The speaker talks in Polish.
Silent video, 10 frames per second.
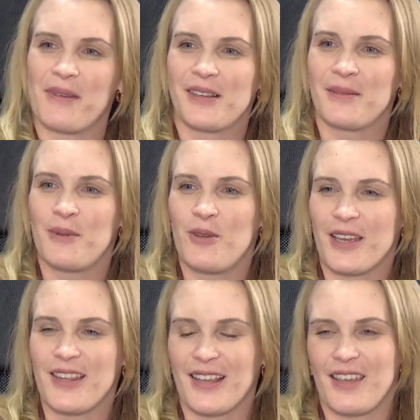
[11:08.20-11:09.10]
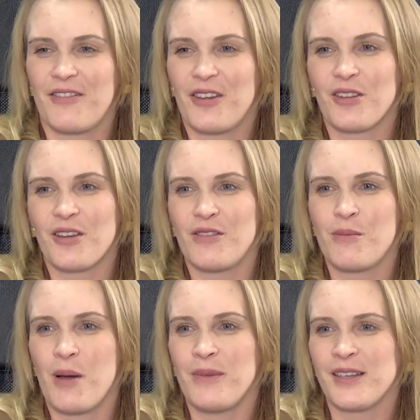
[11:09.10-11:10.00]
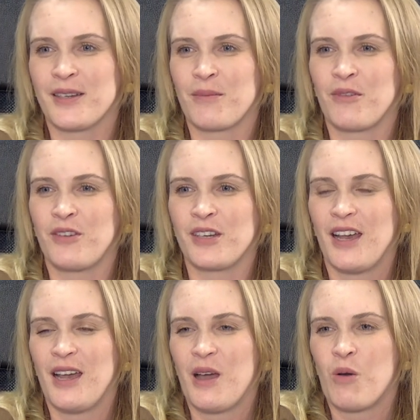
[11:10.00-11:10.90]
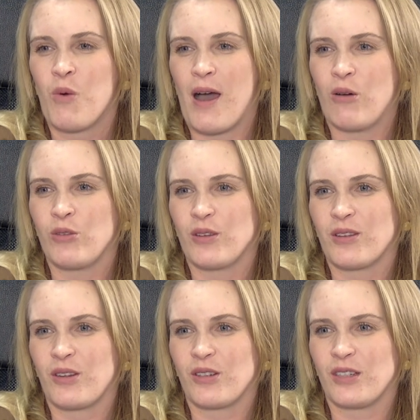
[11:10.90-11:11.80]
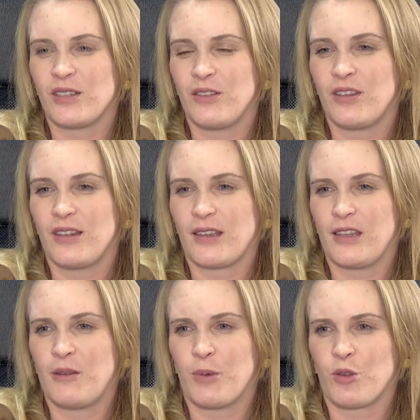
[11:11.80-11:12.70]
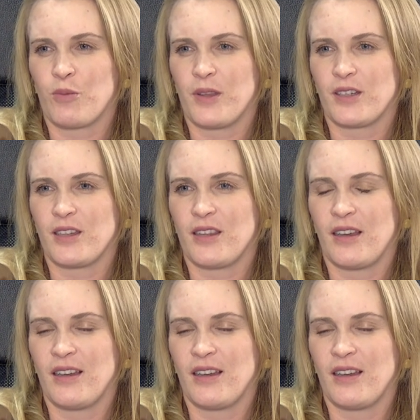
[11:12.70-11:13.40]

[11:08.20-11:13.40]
Czy był jakiś taki wyjątkowy moment, że mówisz, wow, no to rzeczywiście jest jakiś sposób na życie?